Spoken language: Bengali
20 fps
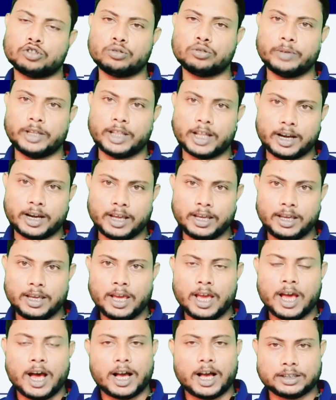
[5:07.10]
অসুবিধা নেই
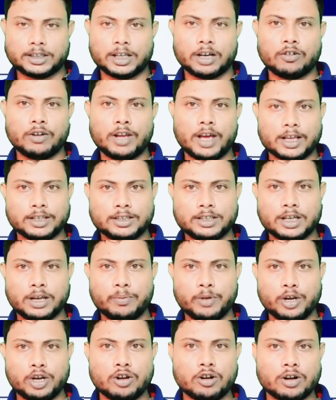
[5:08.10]
আশা করি আজকের
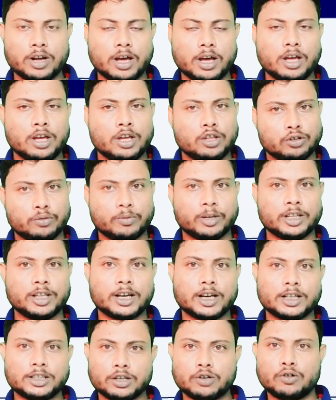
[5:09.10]
ভিডিওটা তোমাদের
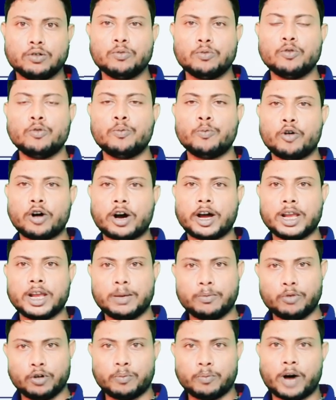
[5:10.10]
কাছে খুব উপকারী
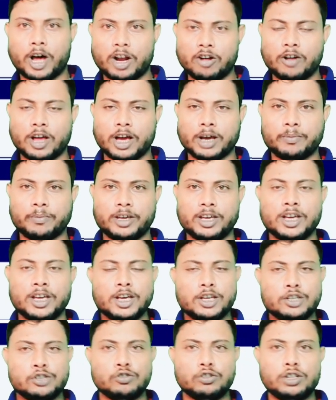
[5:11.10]
এবং ভালো লাগবে
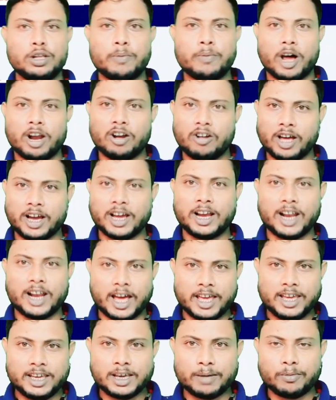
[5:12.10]
যদি ভালো লাগে
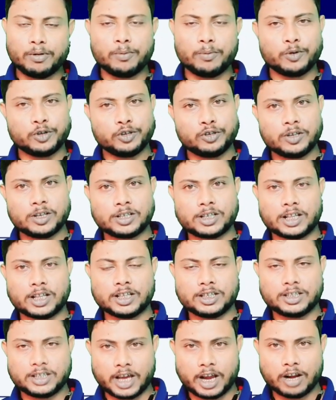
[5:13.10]
লাইক এবং বন্ধুদের
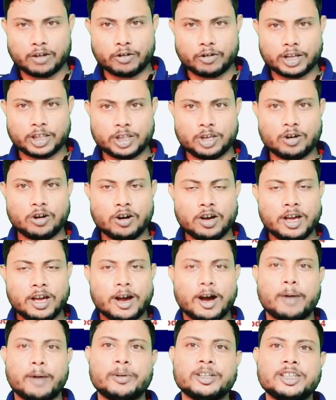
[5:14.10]
সাথে শেয়ার করে দিও
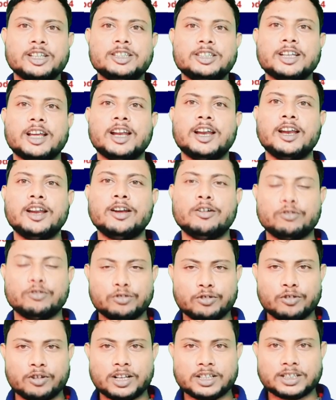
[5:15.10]
আমাদের চ্যানেলে
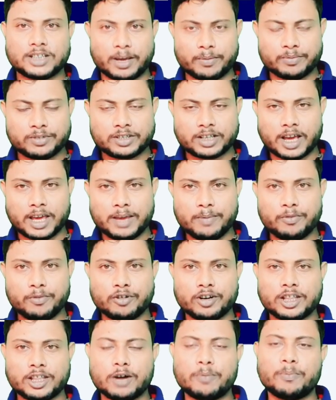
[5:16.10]
নতুন হলে সাবস্ক্রাইব
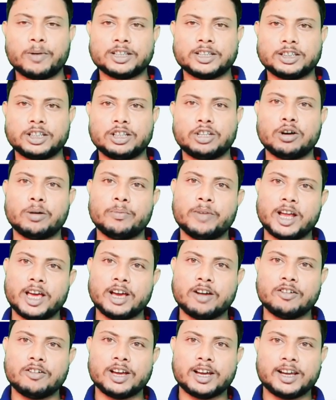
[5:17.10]
করে দাও পাশের দেওয়া
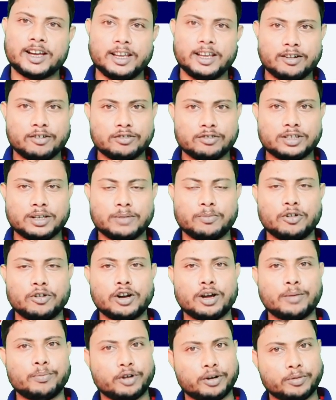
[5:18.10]
বেলাইকনটা ক্লিক করতে ভুলো
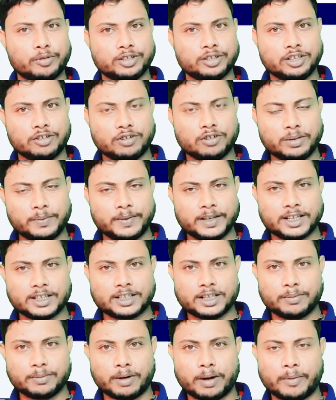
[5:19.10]
না পরবর্তী
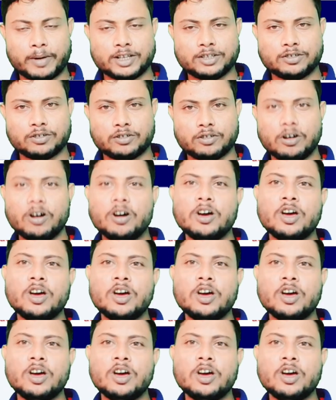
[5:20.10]
নোটিফিকেশান পাওয়ার জন্য